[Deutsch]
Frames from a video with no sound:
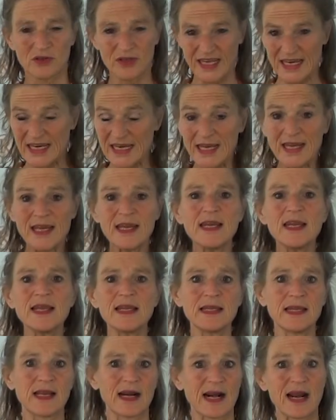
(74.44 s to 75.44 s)
den
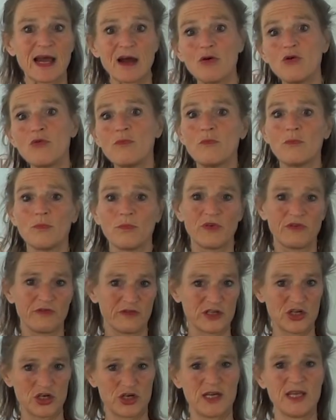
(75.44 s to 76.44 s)
Innenraum
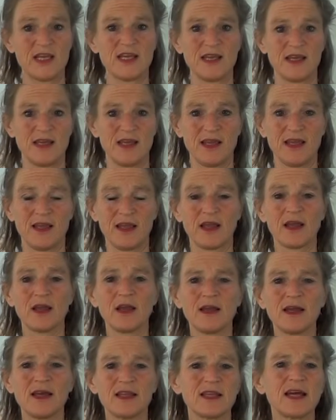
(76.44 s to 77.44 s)
verstehe,
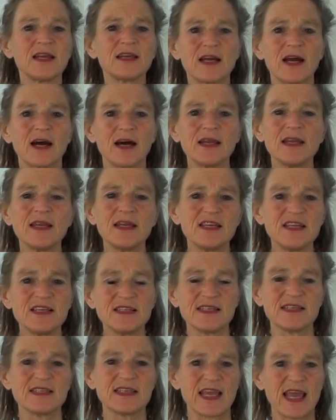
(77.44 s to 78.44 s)
dann kann ich
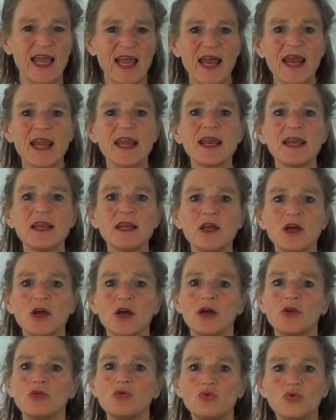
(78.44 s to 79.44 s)
dieses
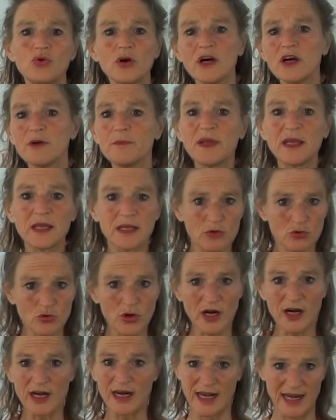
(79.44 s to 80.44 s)
Gähnen durch mich
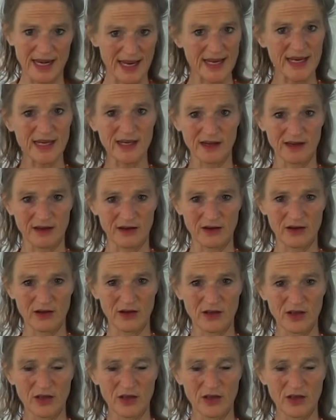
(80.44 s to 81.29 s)
durchlenken.